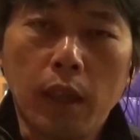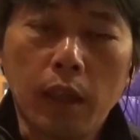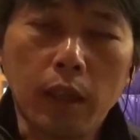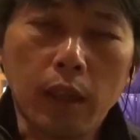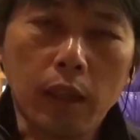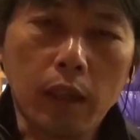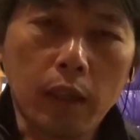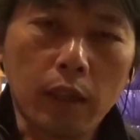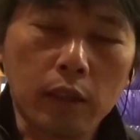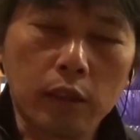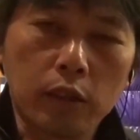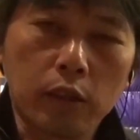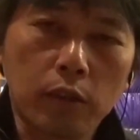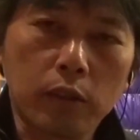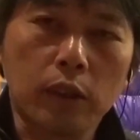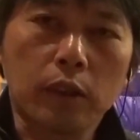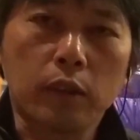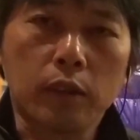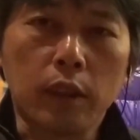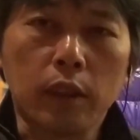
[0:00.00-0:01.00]
えー、一
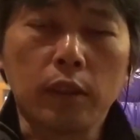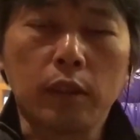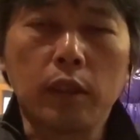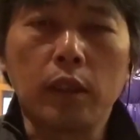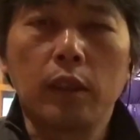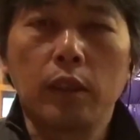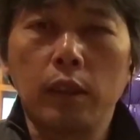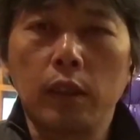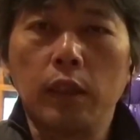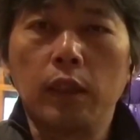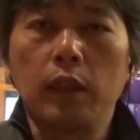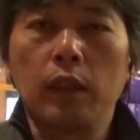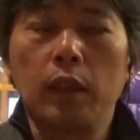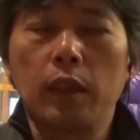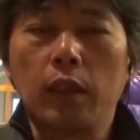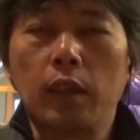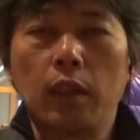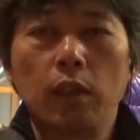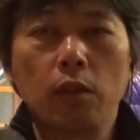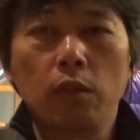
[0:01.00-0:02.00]
度ですね是非、
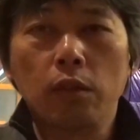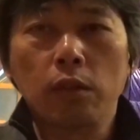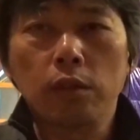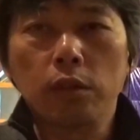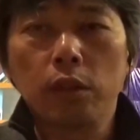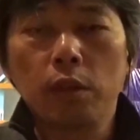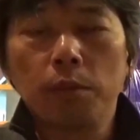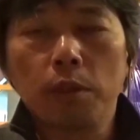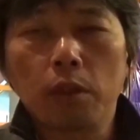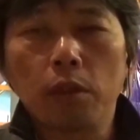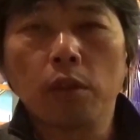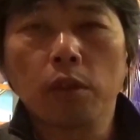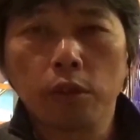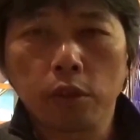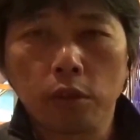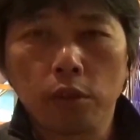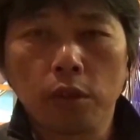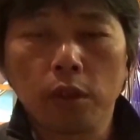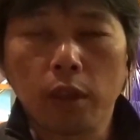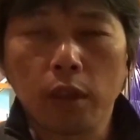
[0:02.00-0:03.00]
えー、この冬山講
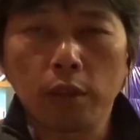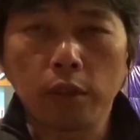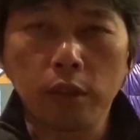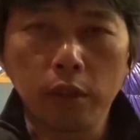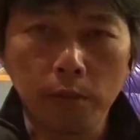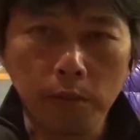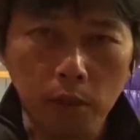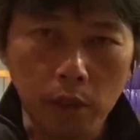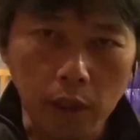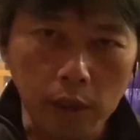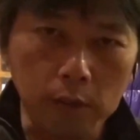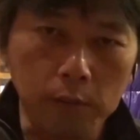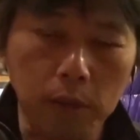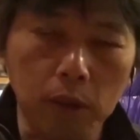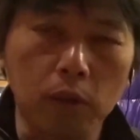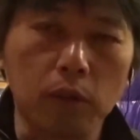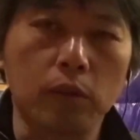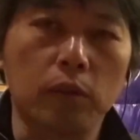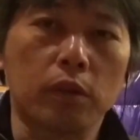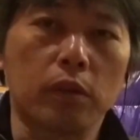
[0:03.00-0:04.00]
習これから冬山を始
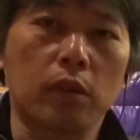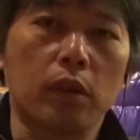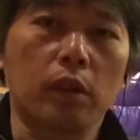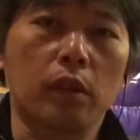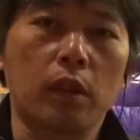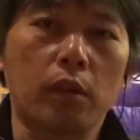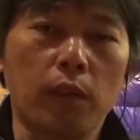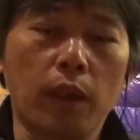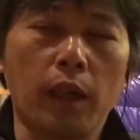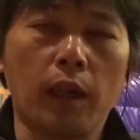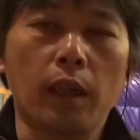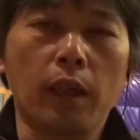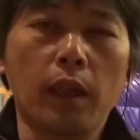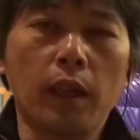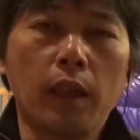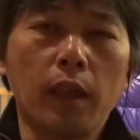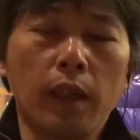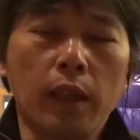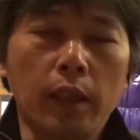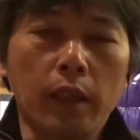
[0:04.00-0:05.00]
めようという方は、
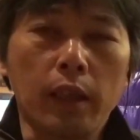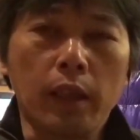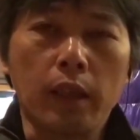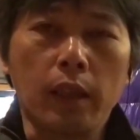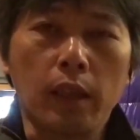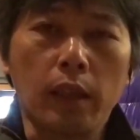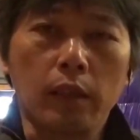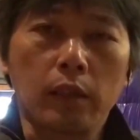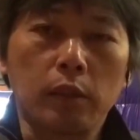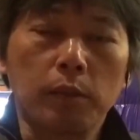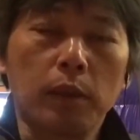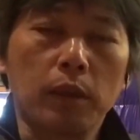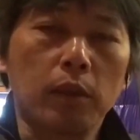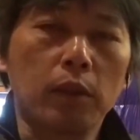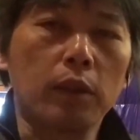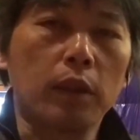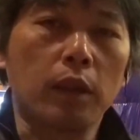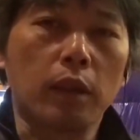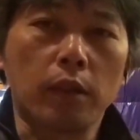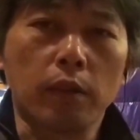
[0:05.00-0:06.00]
えー、
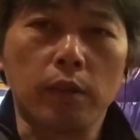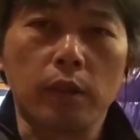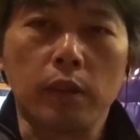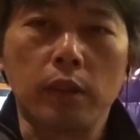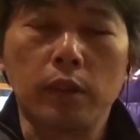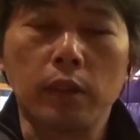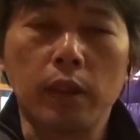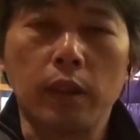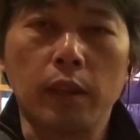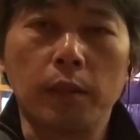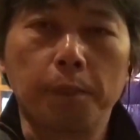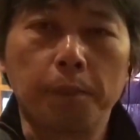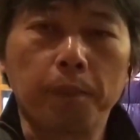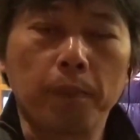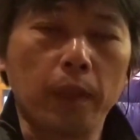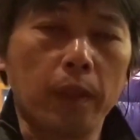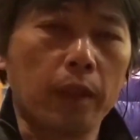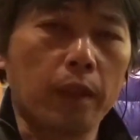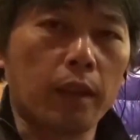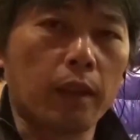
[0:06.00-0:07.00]
燕岳のですね、
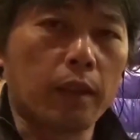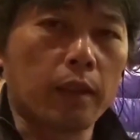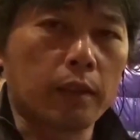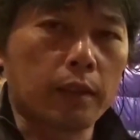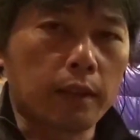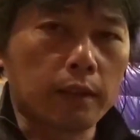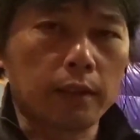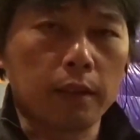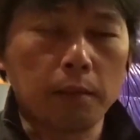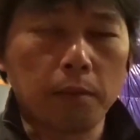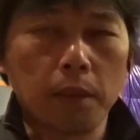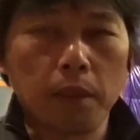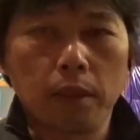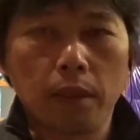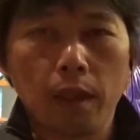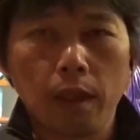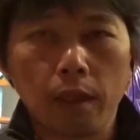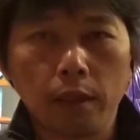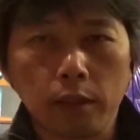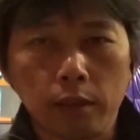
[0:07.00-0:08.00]
え
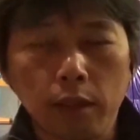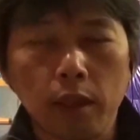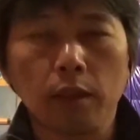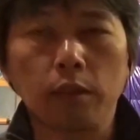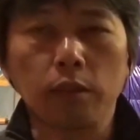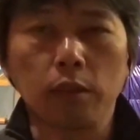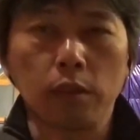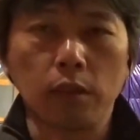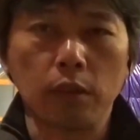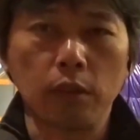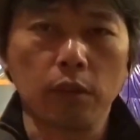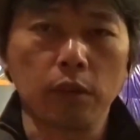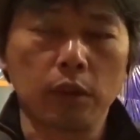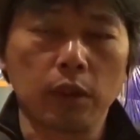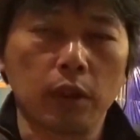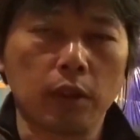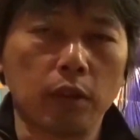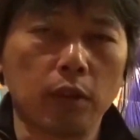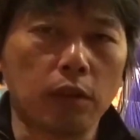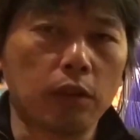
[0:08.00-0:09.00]
3000m 近くの稜
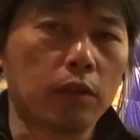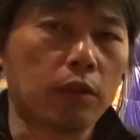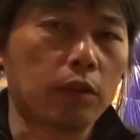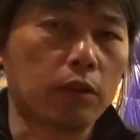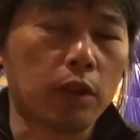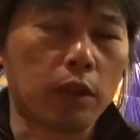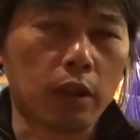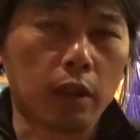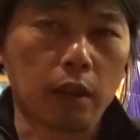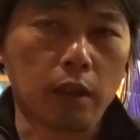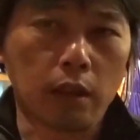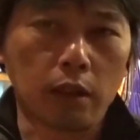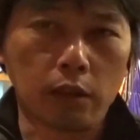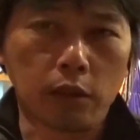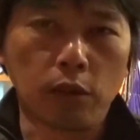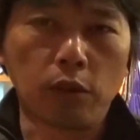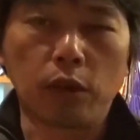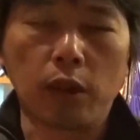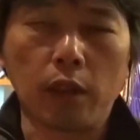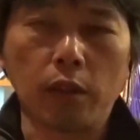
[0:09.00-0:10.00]
線の、え
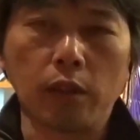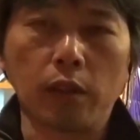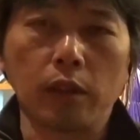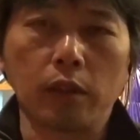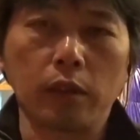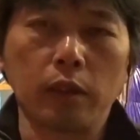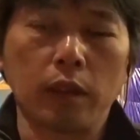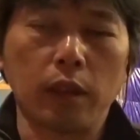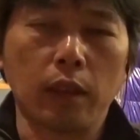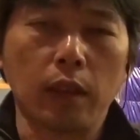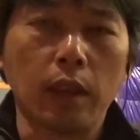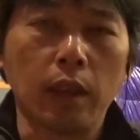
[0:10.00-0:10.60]
状態をですね